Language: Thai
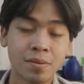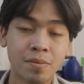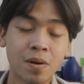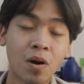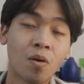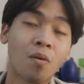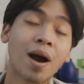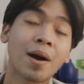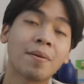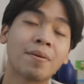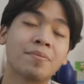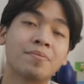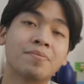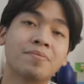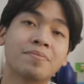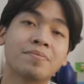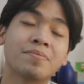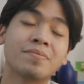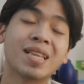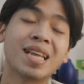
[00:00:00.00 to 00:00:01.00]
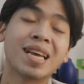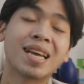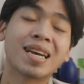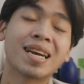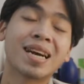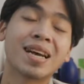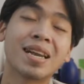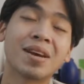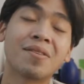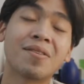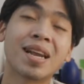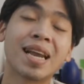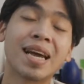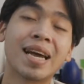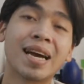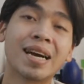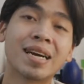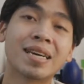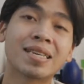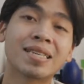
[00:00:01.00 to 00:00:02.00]
เพราะว่าแบบเขาเรียกว่าอะไร
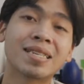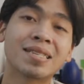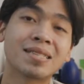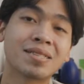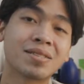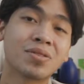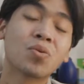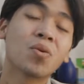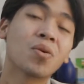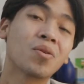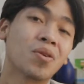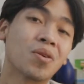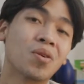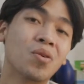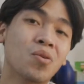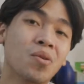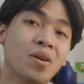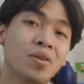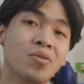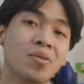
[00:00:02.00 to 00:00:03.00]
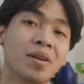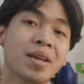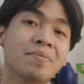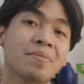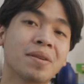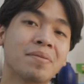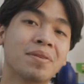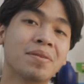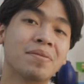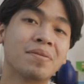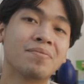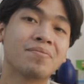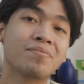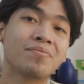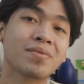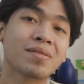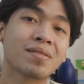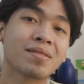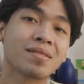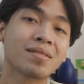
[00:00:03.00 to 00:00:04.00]
อะทุกคนก็รู้ว่าธุรกิจมันมีแบบ
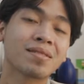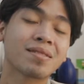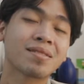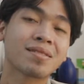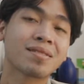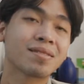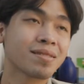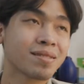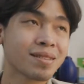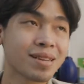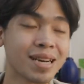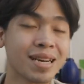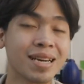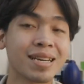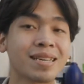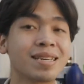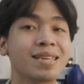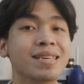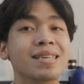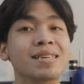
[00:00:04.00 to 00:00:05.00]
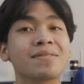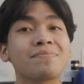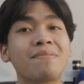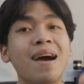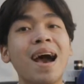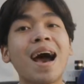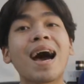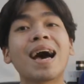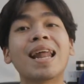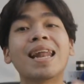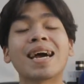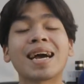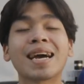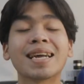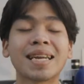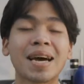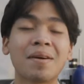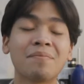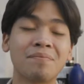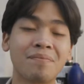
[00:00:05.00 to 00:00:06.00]
เกิดขึ้นมาแล้วก็
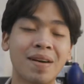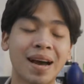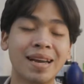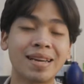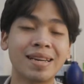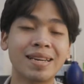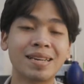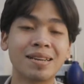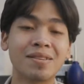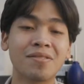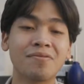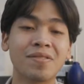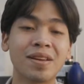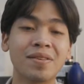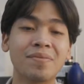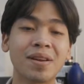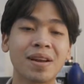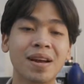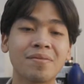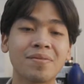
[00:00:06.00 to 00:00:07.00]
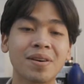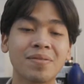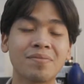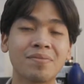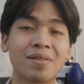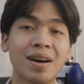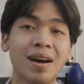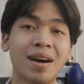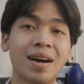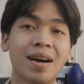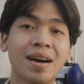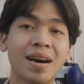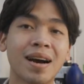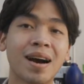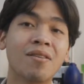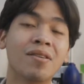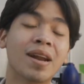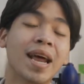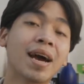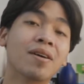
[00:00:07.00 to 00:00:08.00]
ดับไปเลยแล้วฟิล์มมันก็แบบ
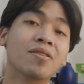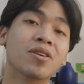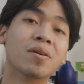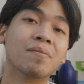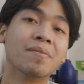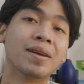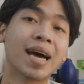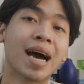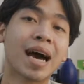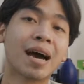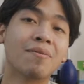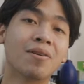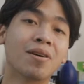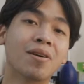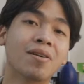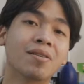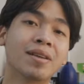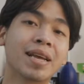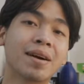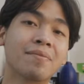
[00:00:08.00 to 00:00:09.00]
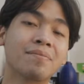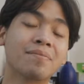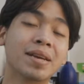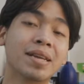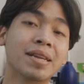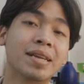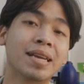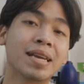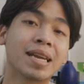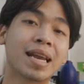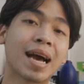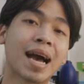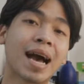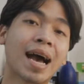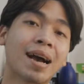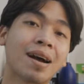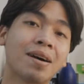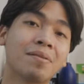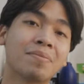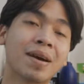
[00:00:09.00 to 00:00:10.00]
เอาแน่นอนไม่ได้เพราะอย่างปีนี้ราคา
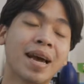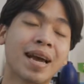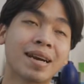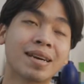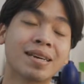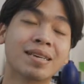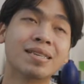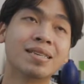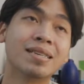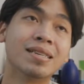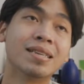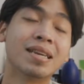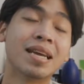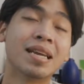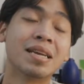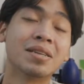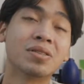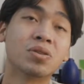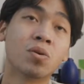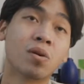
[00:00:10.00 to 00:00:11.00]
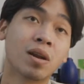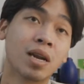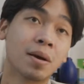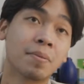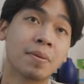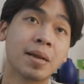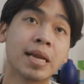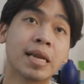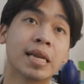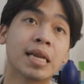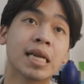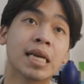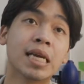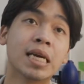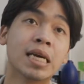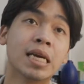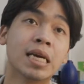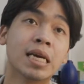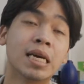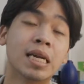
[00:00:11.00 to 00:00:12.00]
ก็แพงขึ้นหลายๆตัวก็เลิกผลิต
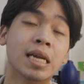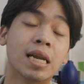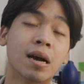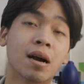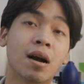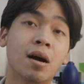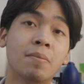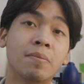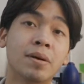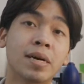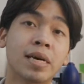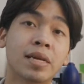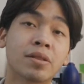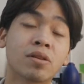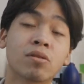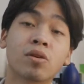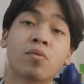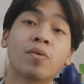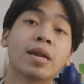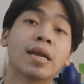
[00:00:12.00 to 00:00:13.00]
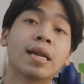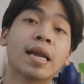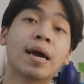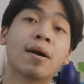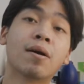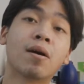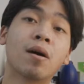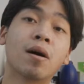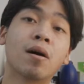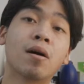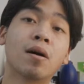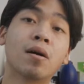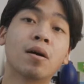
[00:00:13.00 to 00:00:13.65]
แล้วก็เมื่อสองสามวันที่แล้วก็